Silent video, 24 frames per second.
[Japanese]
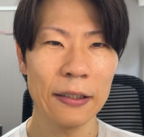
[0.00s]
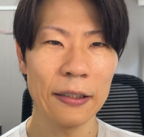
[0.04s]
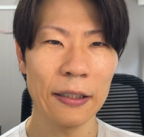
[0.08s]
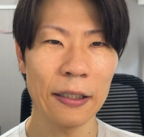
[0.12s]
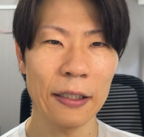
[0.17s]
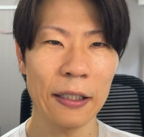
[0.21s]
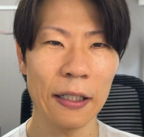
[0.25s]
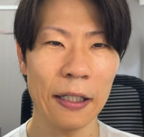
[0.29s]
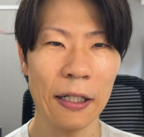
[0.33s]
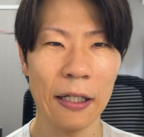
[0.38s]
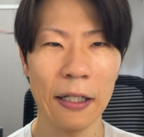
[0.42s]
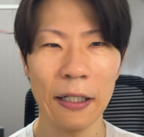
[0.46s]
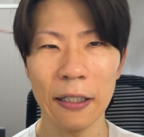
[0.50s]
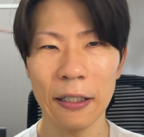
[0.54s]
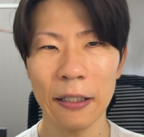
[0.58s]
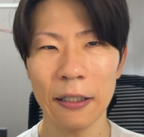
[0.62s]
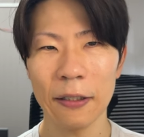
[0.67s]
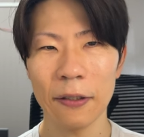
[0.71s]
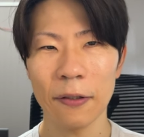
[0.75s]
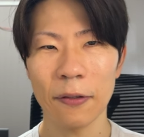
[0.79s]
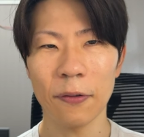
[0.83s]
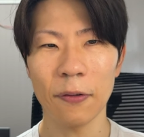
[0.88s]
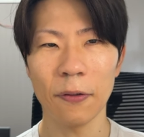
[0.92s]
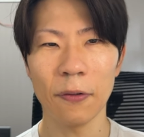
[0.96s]
なんか、
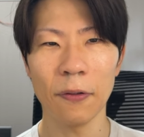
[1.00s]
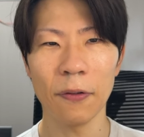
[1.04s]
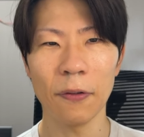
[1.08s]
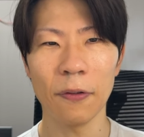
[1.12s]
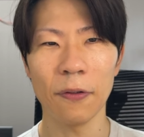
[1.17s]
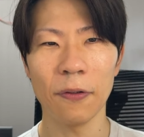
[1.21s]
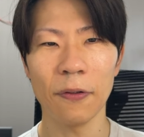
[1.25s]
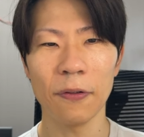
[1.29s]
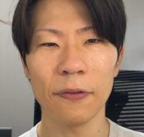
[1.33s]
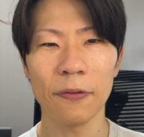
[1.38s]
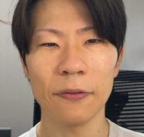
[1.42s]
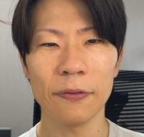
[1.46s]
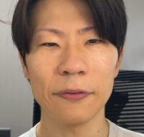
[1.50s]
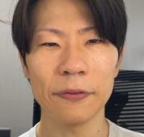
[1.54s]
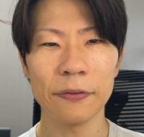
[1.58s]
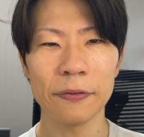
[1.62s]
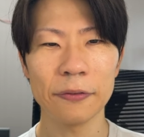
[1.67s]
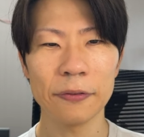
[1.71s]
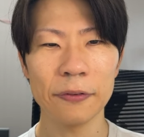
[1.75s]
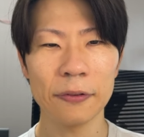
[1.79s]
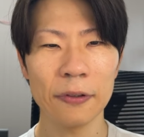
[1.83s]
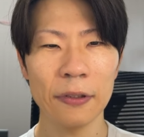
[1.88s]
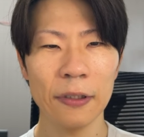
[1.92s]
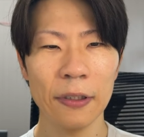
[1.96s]
こ
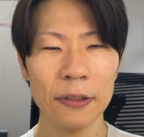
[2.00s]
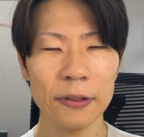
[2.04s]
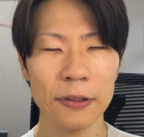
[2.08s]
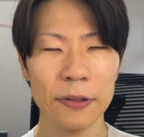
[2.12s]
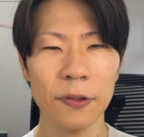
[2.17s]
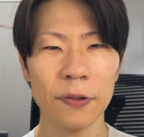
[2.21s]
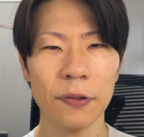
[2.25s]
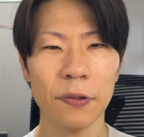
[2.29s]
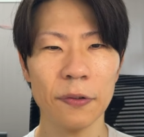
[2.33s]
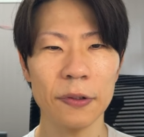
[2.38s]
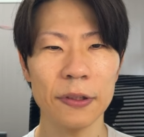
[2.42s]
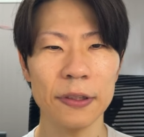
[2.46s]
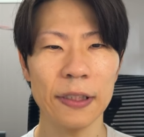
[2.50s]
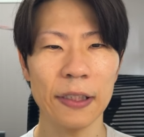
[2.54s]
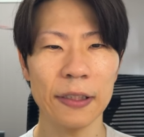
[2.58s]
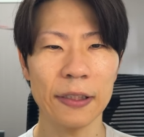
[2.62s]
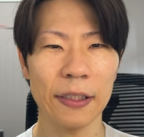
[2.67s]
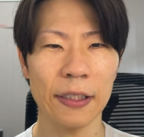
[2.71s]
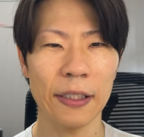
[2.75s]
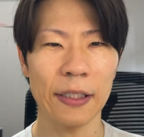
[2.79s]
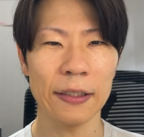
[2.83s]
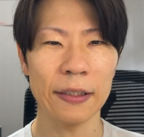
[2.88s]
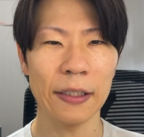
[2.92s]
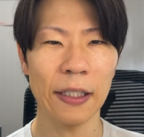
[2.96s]
う、外に出
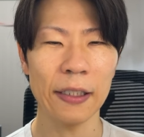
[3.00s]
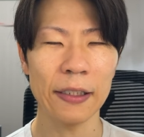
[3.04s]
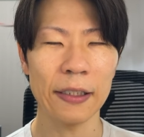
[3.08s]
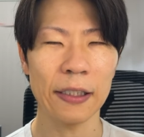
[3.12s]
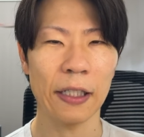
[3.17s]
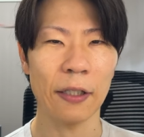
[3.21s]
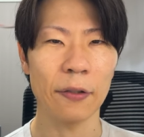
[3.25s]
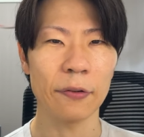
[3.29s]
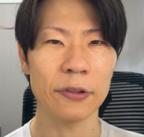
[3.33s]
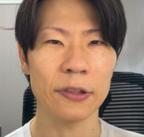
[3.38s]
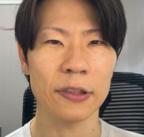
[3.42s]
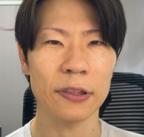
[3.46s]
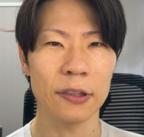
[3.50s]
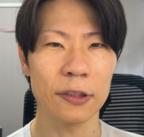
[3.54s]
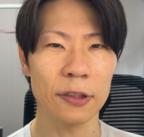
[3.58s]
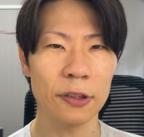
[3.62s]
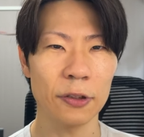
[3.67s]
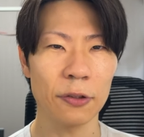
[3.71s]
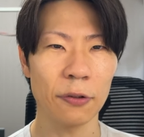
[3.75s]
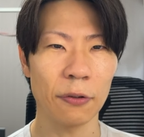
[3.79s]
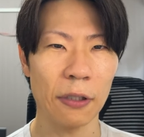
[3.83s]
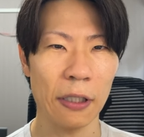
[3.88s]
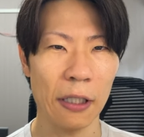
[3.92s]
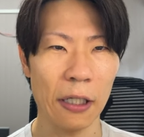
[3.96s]
て何かをす
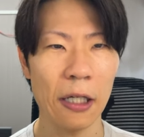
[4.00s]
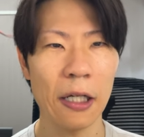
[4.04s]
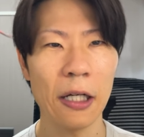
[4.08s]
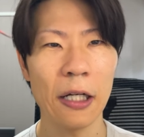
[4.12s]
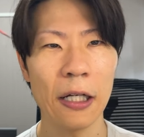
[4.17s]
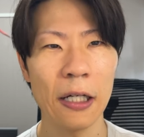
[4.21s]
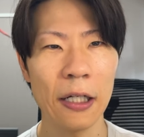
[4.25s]
るとか、